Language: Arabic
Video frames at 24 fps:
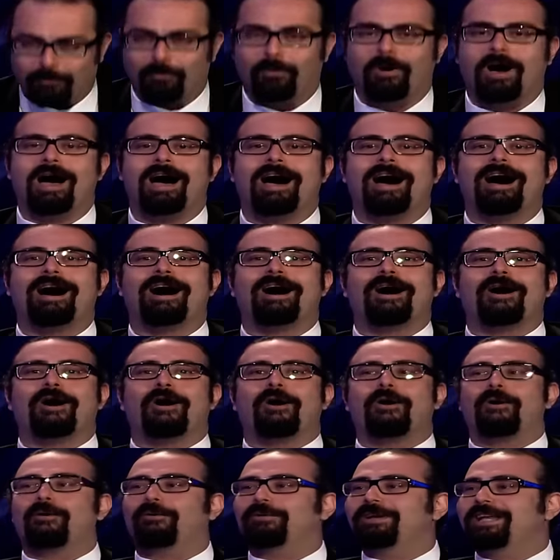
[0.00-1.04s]

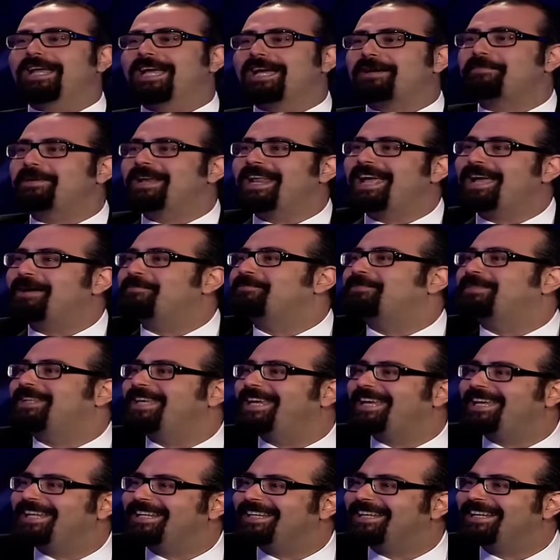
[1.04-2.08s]
واو ليك من
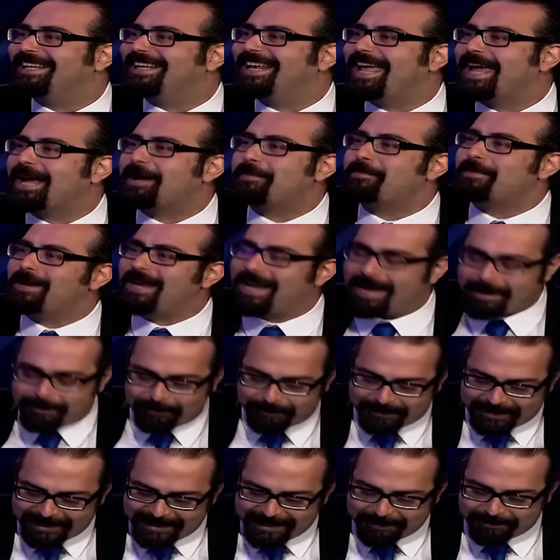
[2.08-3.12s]
امتين ليك من
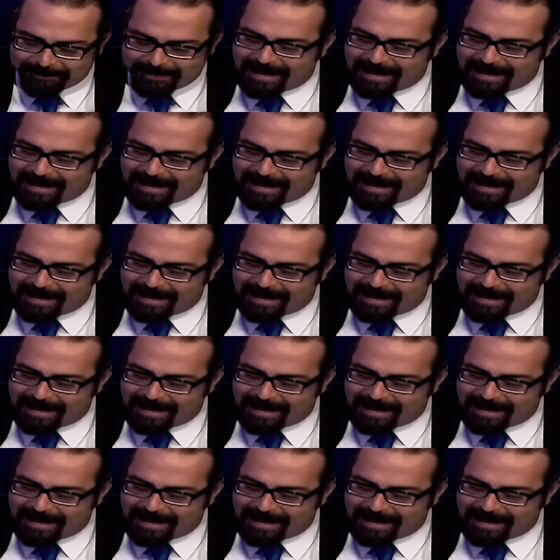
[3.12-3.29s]
امتين من